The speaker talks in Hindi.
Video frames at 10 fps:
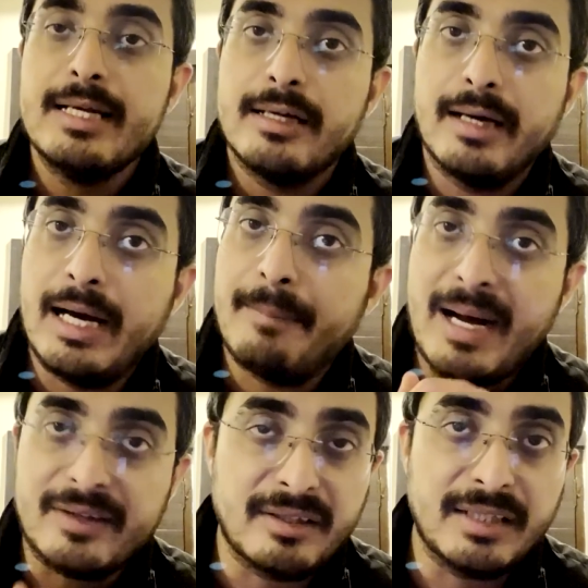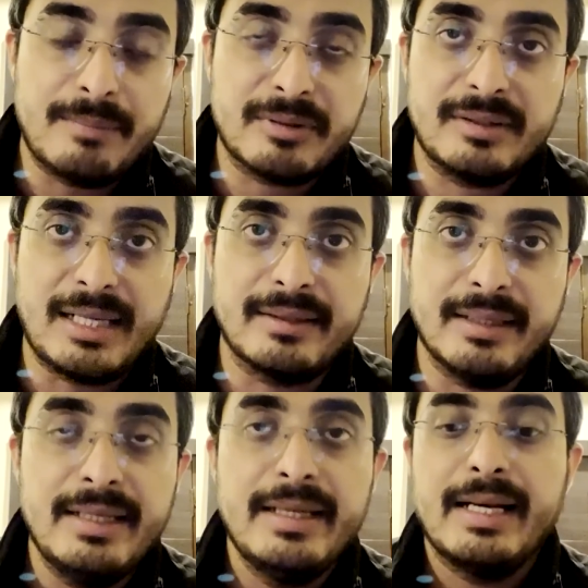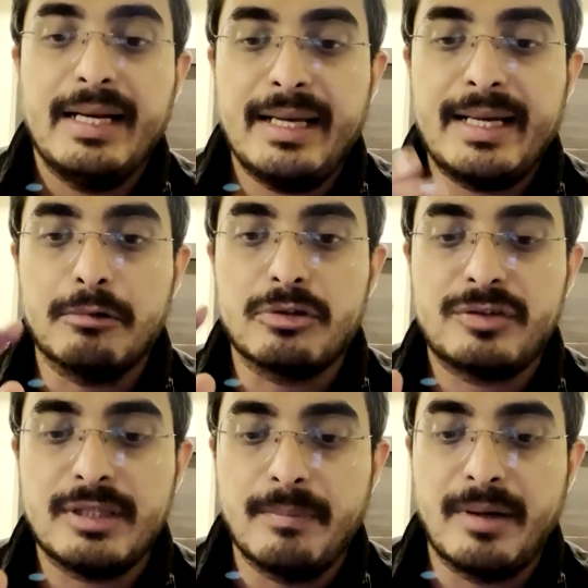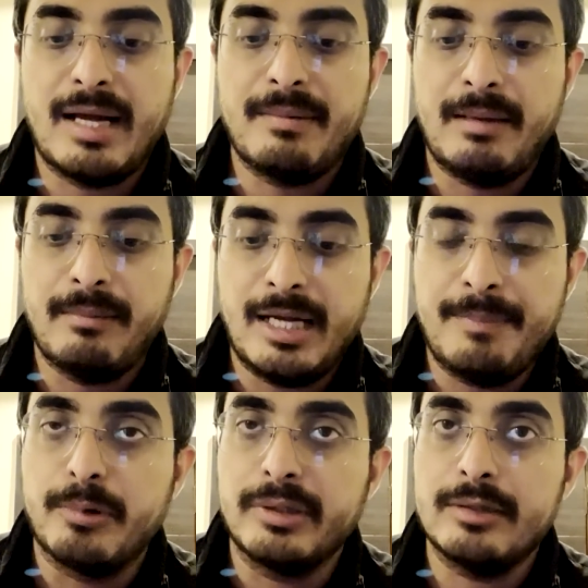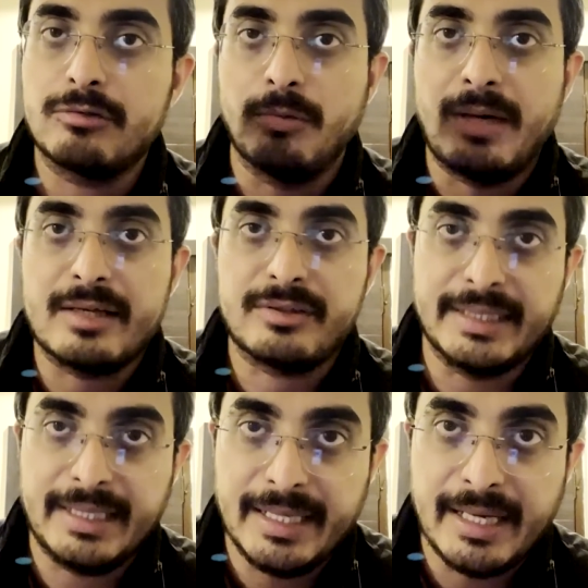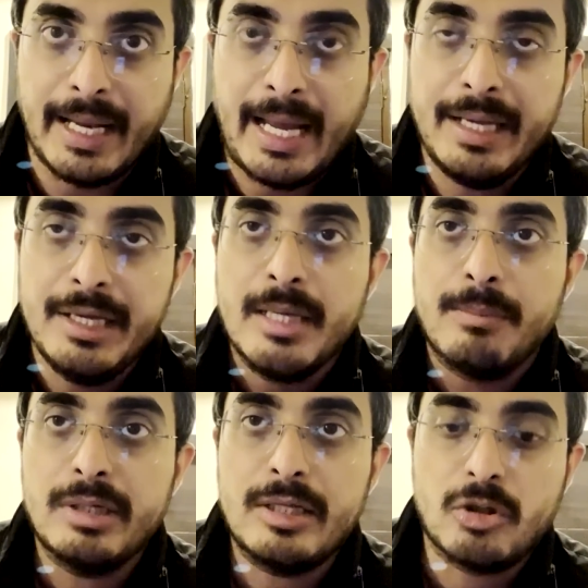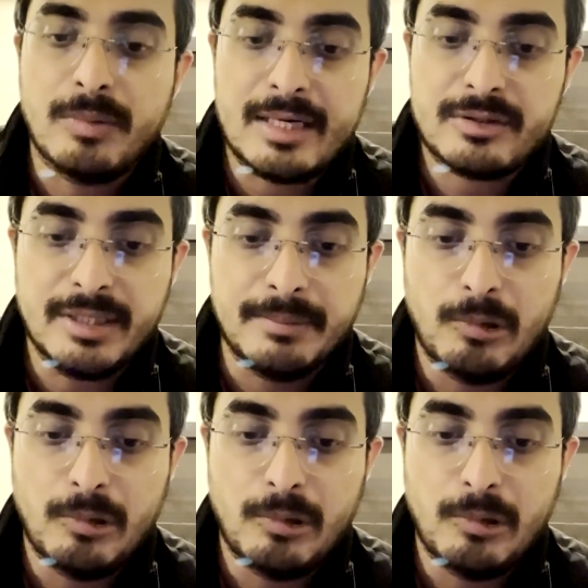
पारसी सरनेम्स के साथ है लेकिन उससे बड़ा मामला पुनीत कुमार सिंह लेकर आए पुनीत कुमार सिंह